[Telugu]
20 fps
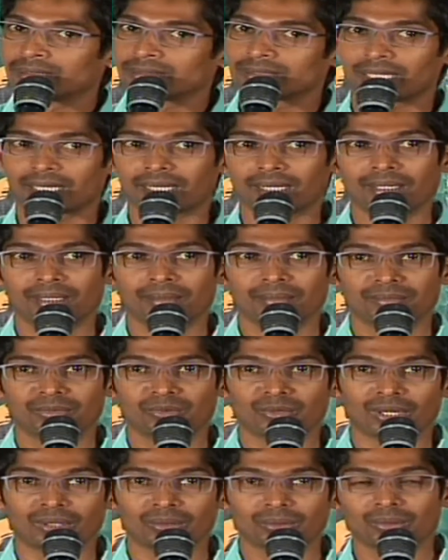సరే
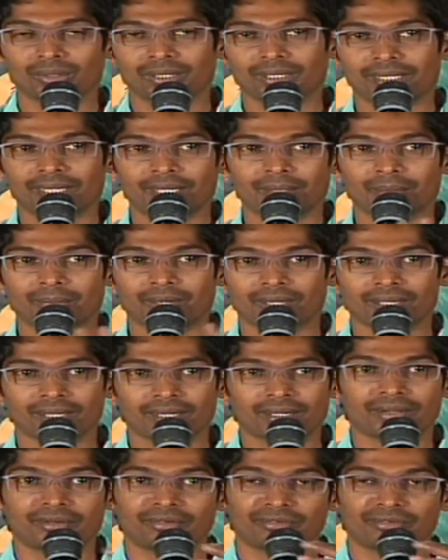నువ్వు అనుకున్న డేట్ ప్రకారం